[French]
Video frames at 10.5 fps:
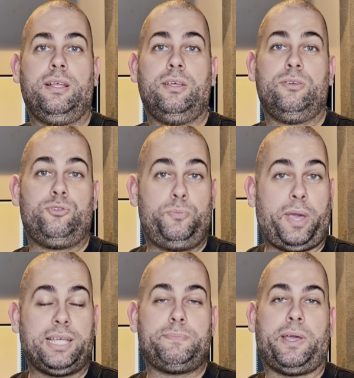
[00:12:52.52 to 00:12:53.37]
Super
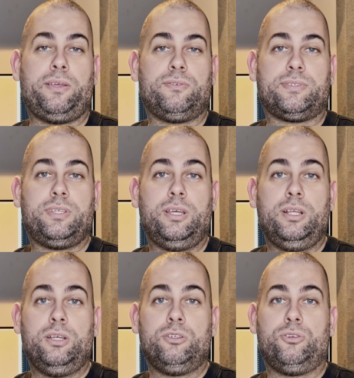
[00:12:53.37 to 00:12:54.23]
expérience.
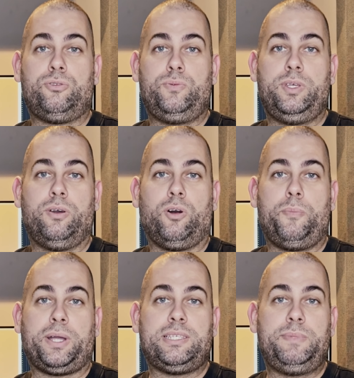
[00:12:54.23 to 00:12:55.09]
Je suis euh,
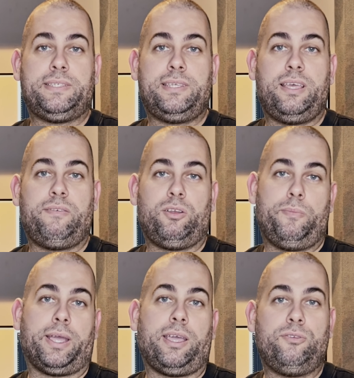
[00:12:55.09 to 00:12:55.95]
reparti mixé avec le
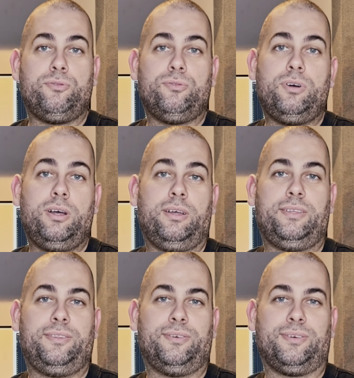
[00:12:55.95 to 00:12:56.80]
Makai Tour,
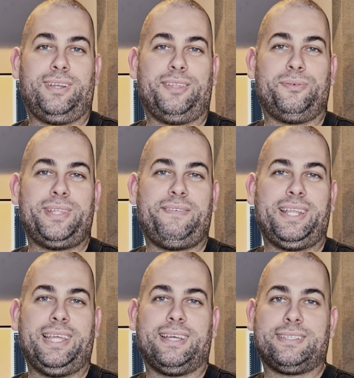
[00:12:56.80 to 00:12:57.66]
donc la tournée avec
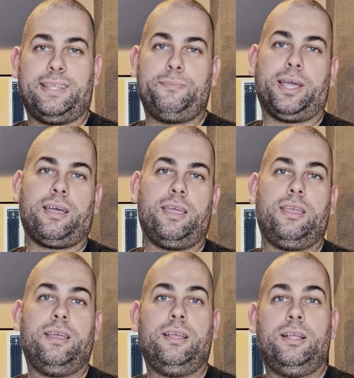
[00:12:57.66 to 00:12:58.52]
les casquettes Makai.
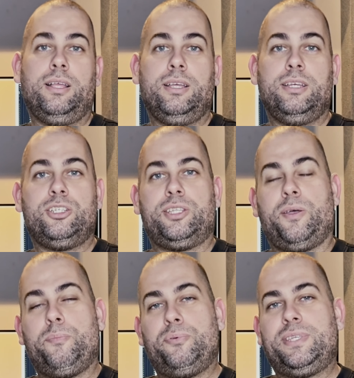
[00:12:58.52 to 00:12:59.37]
J'étais
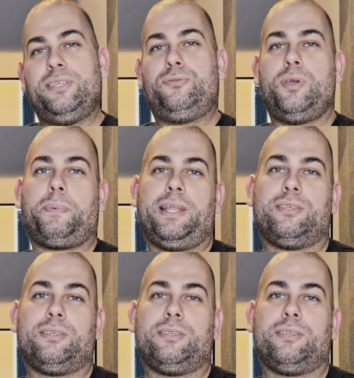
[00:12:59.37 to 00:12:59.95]
un peu déçu après la